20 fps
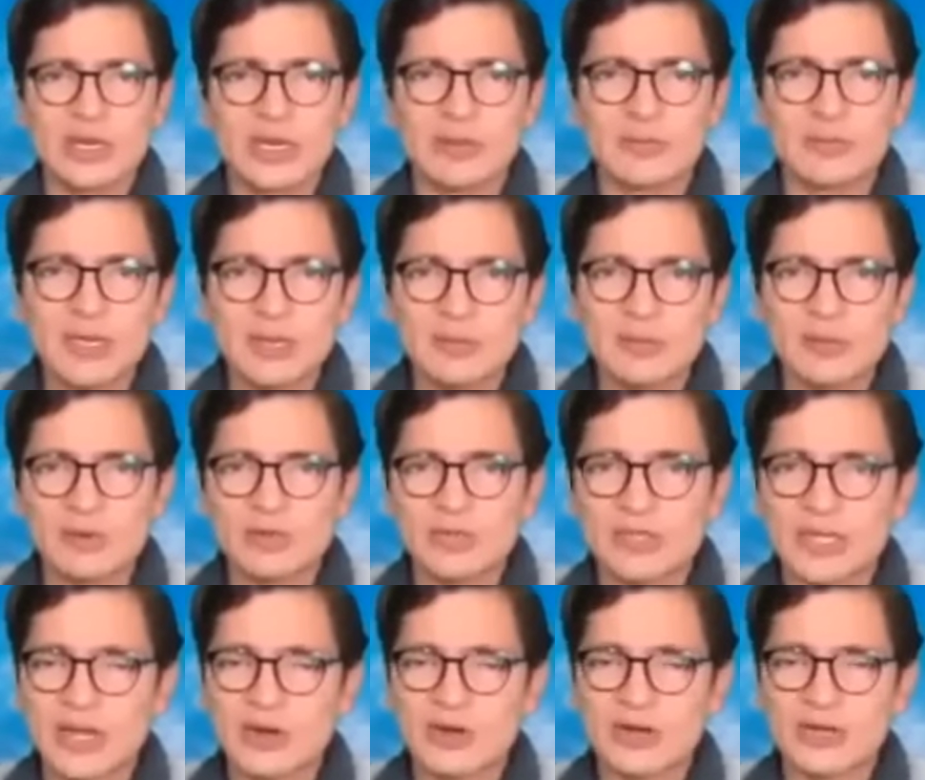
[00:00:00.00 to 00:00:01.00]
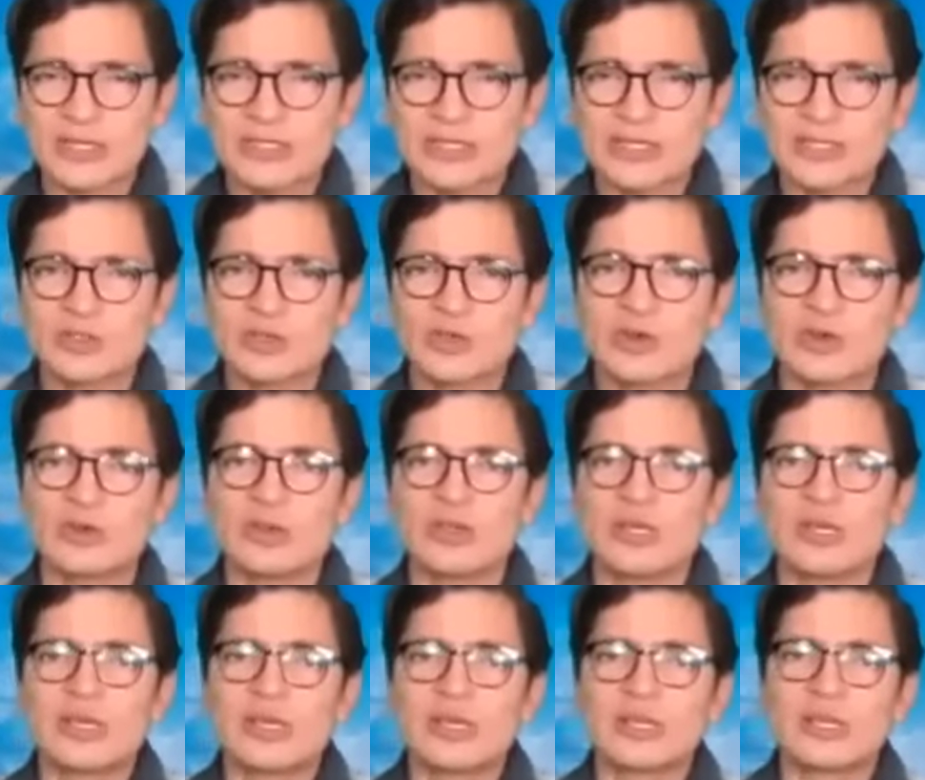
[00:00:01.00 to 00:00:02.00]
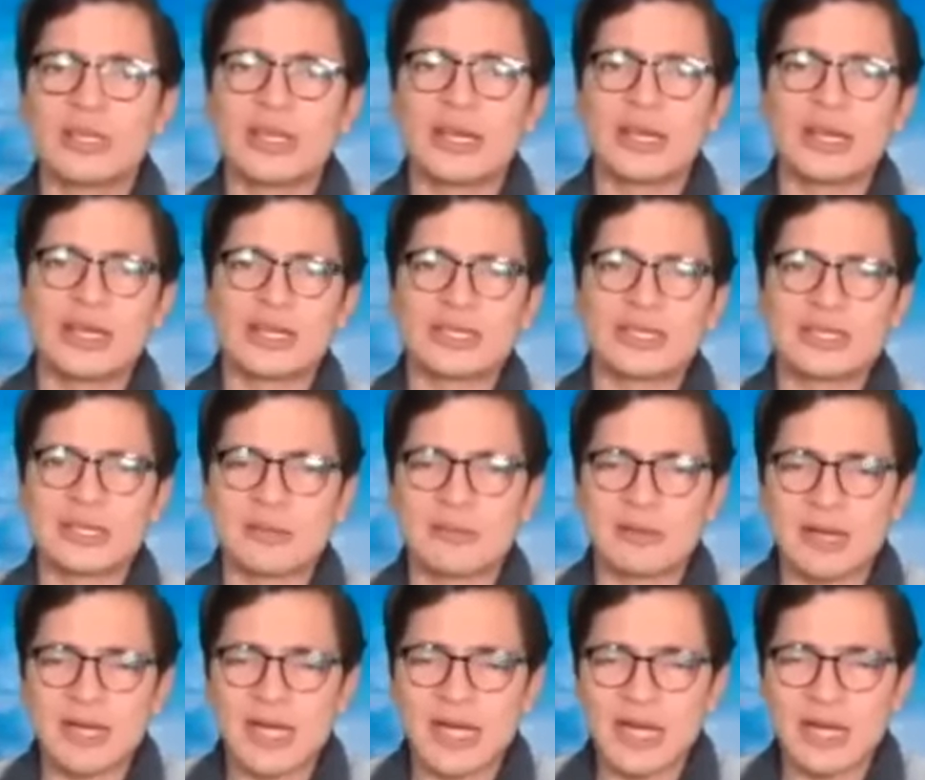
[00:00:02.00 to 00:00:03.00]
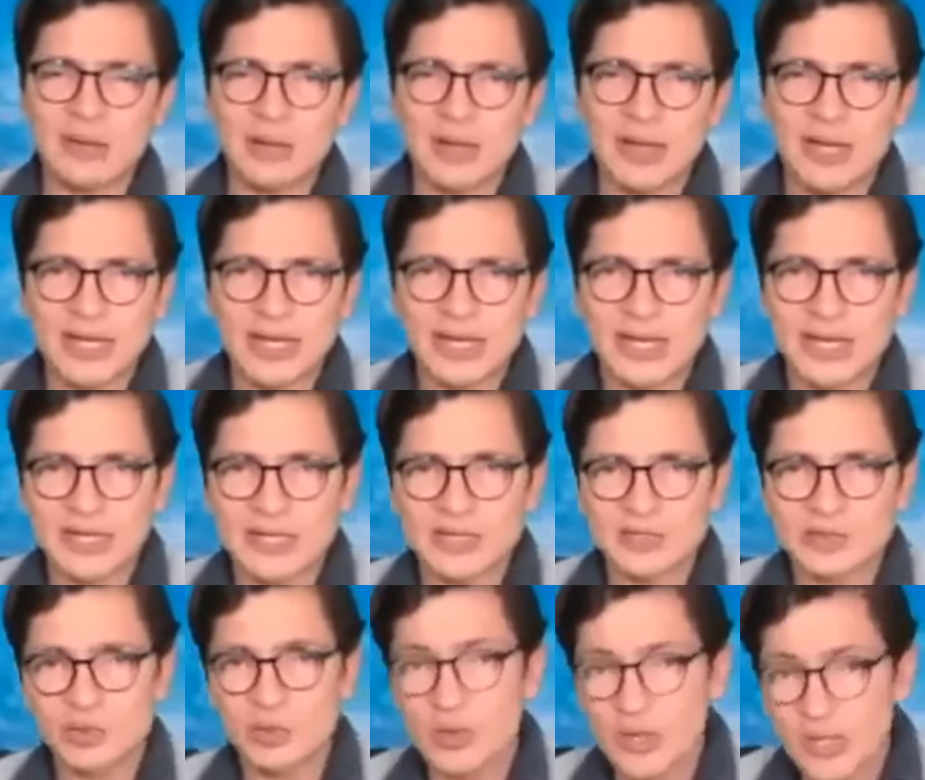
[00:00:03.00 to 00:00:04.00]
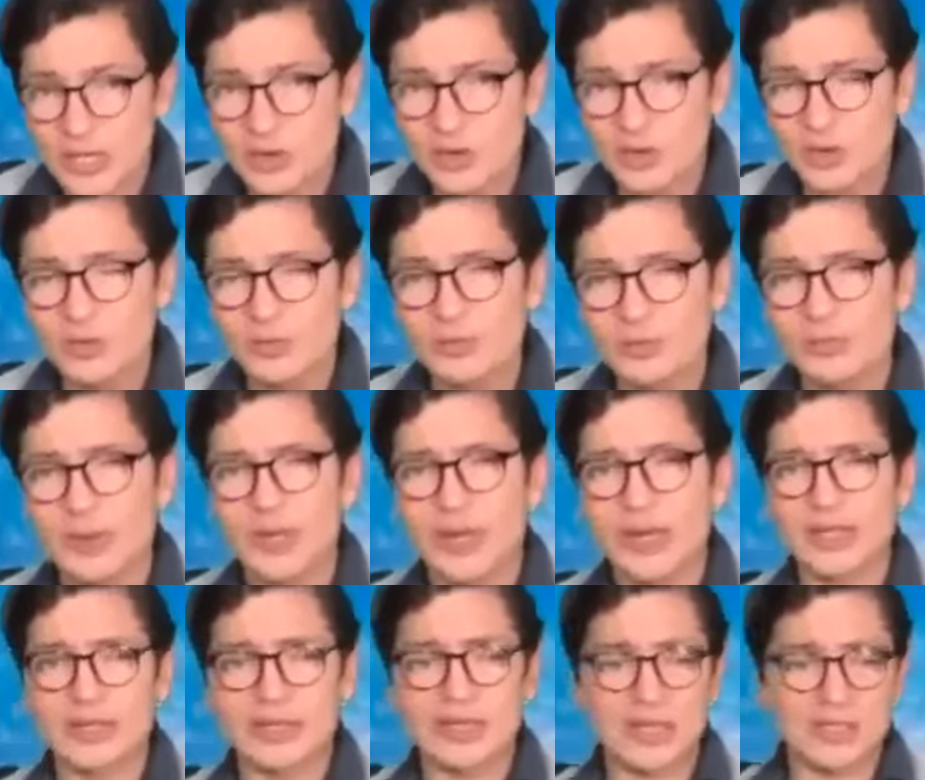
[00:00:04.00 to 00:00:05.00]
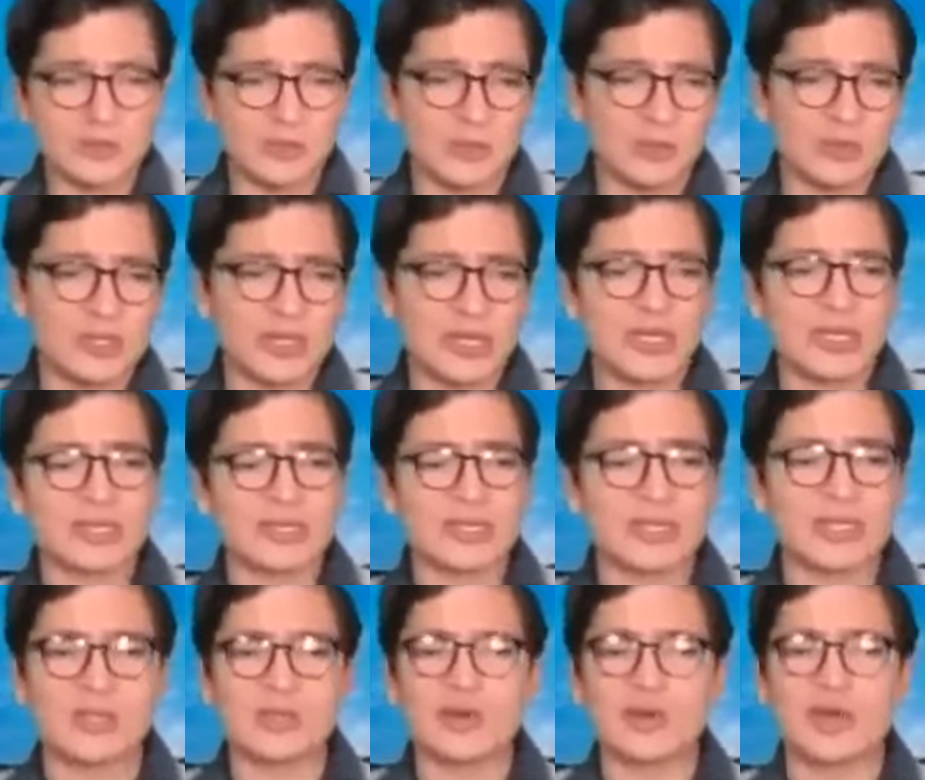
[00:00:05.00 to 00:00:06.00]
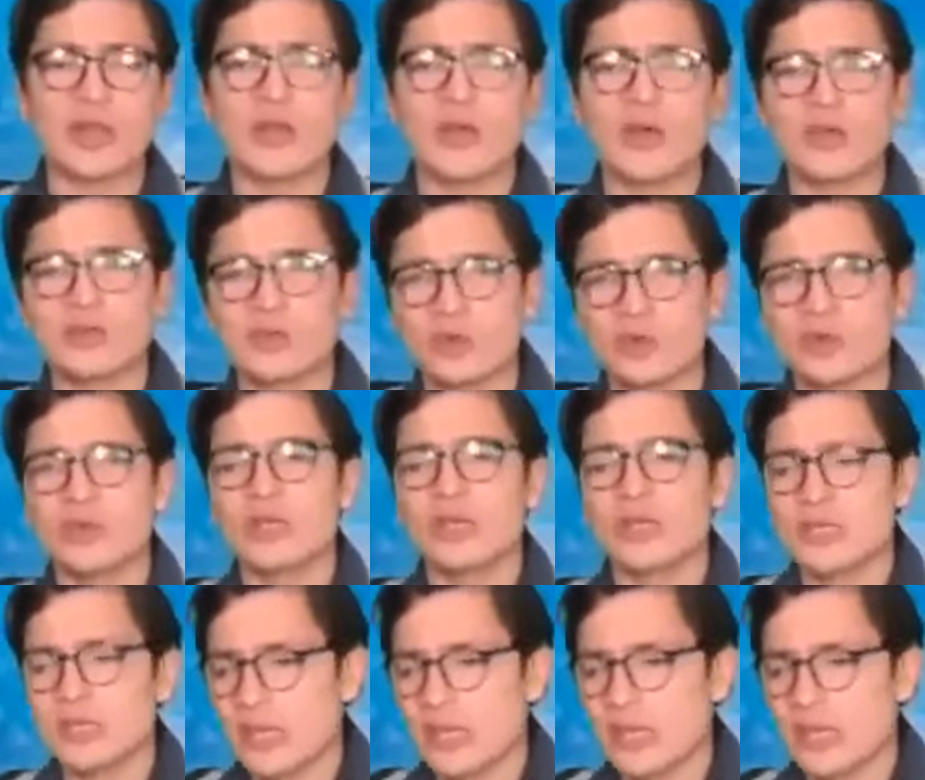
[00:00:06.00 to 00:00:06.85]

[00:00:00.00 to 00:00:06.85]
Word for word: eh, miembros de la organización en la que trabajaba eh, su hijo para transportar gente de un lado a otro,